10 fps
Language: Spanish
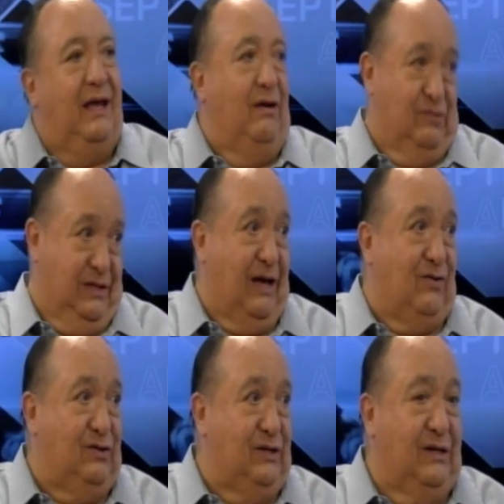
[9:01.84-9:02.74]
y los
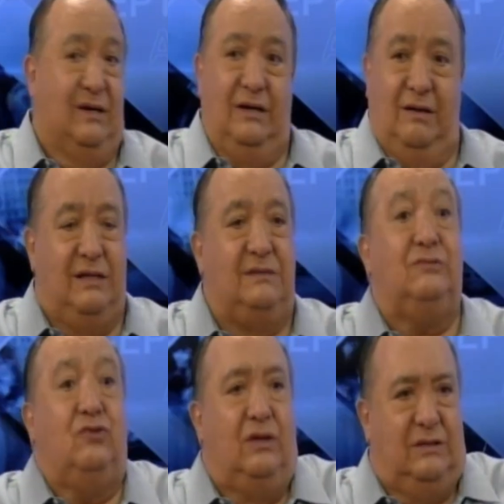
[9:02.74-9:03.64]
nacos le dicen,
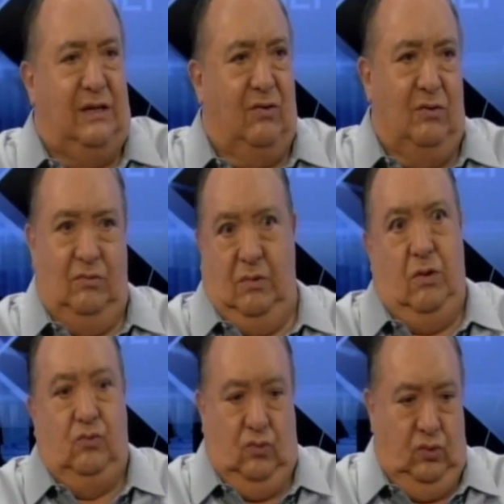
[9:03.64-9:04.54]
¿tú eres naco?
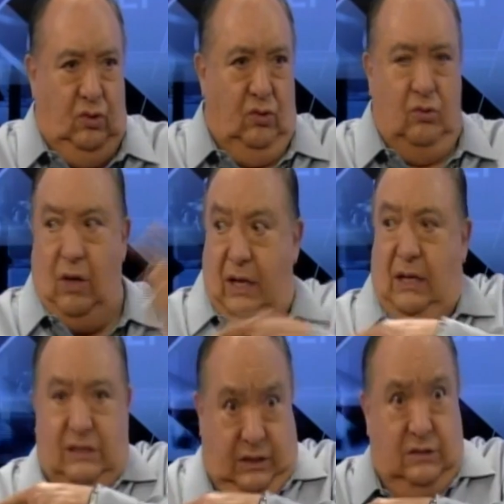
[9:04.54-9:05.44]
No, no,
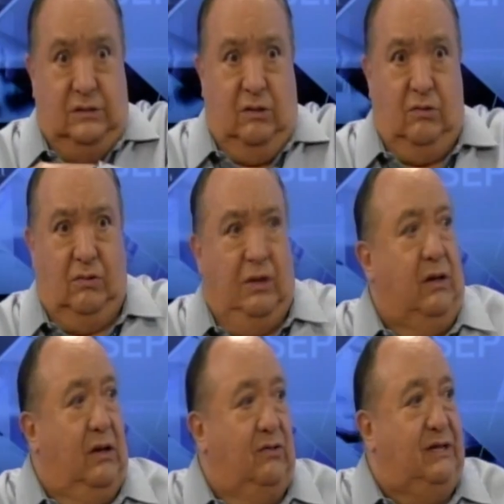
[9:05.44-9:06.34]
aquel sí es naco.
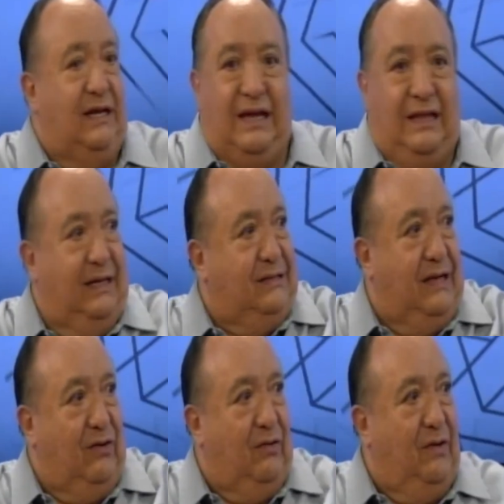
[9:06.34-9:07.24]
O sea, nadie es
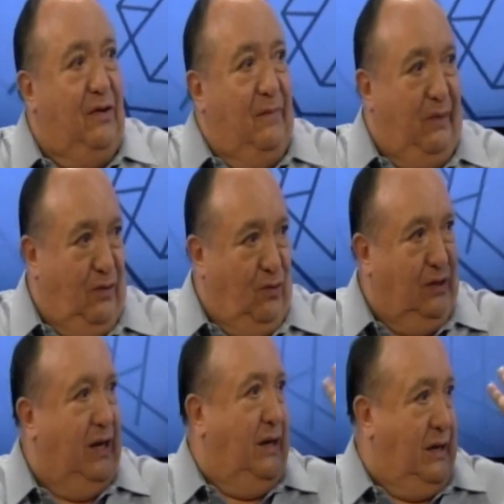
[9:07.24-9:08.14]
naco.
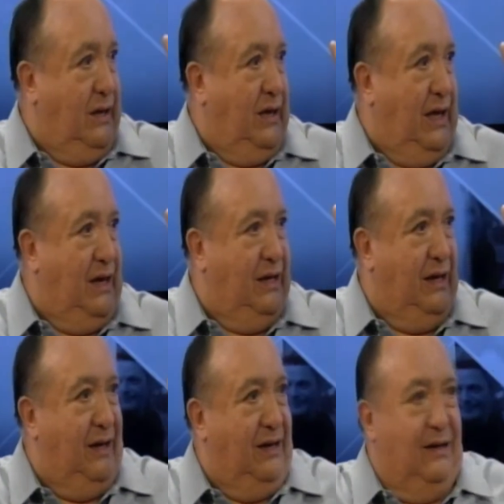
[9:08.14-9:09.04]
Pregúntale a, alguien.
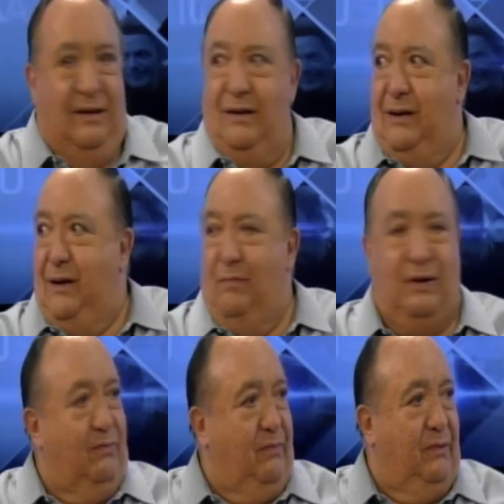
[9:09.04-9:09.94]

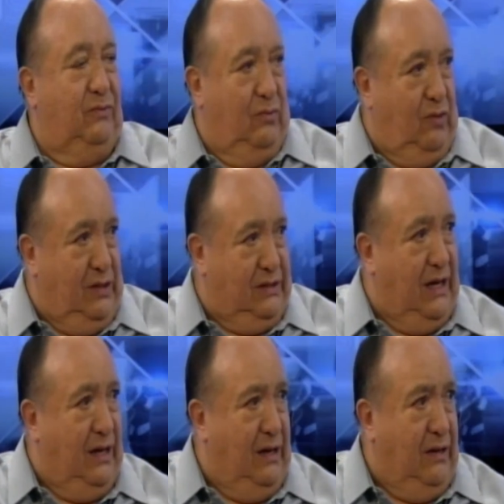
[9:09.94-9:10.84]
¿Tú eres naca?